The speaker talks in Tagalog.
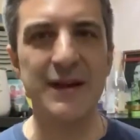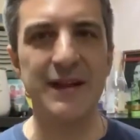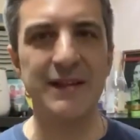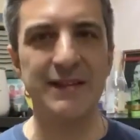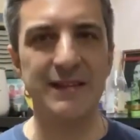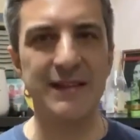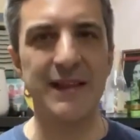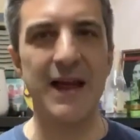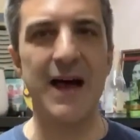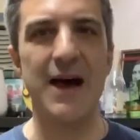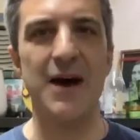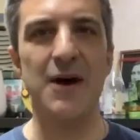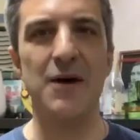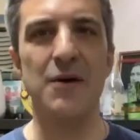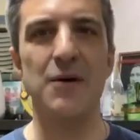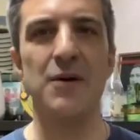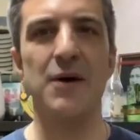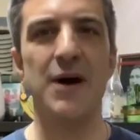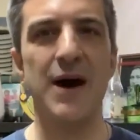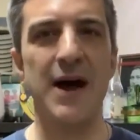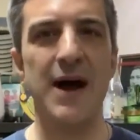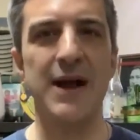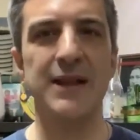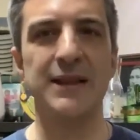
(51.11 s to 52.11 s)
ng
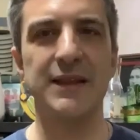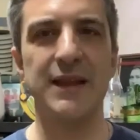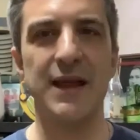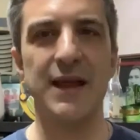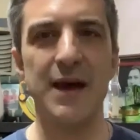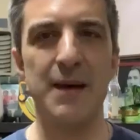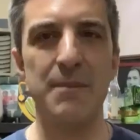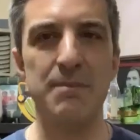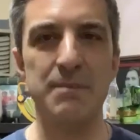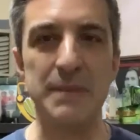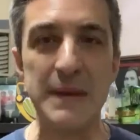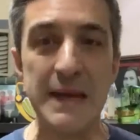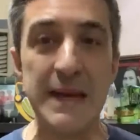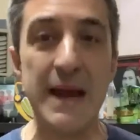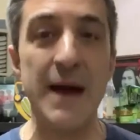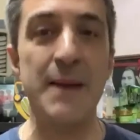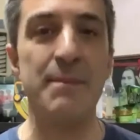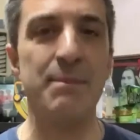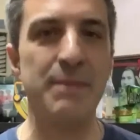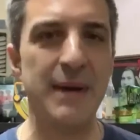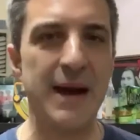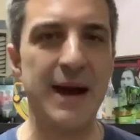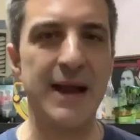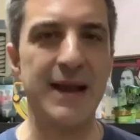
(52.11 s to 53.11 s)
tao at uh,
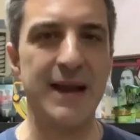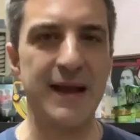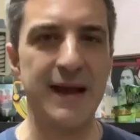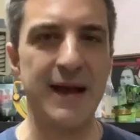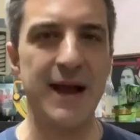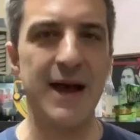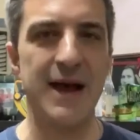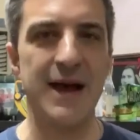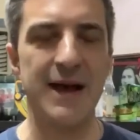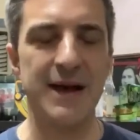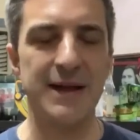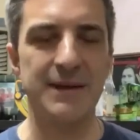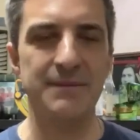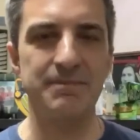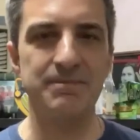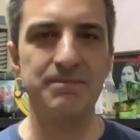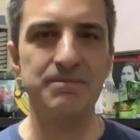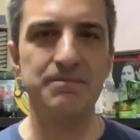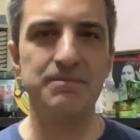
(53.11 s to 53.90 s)
pinapahalagahan.